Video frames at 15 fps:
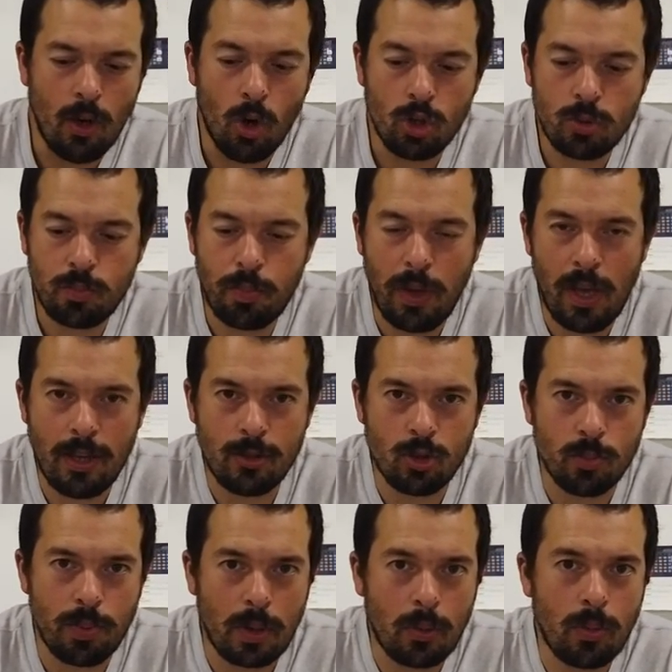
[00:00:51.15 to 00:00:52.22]
ho
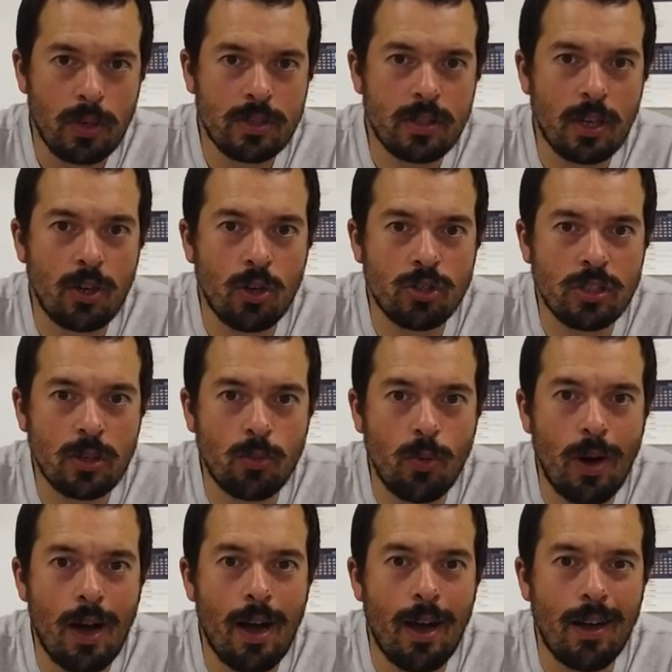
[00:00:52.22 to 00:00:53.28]
speso per questa cosa
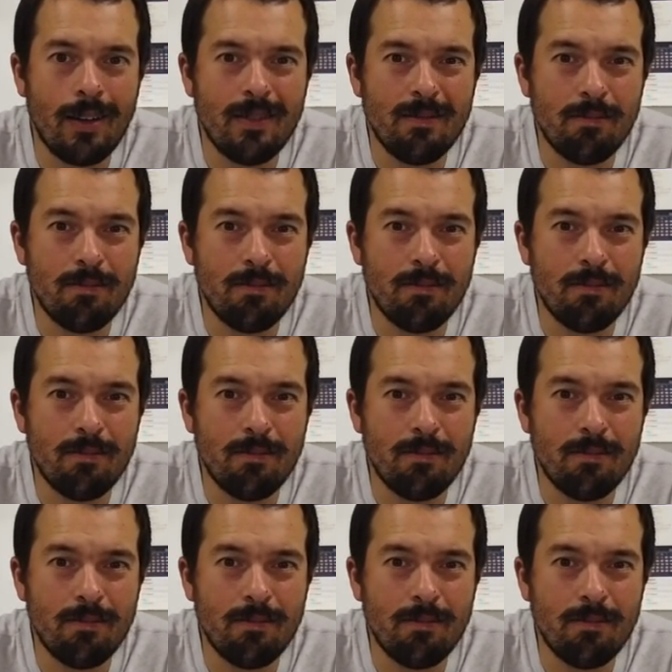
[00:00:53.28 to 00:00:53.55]
qua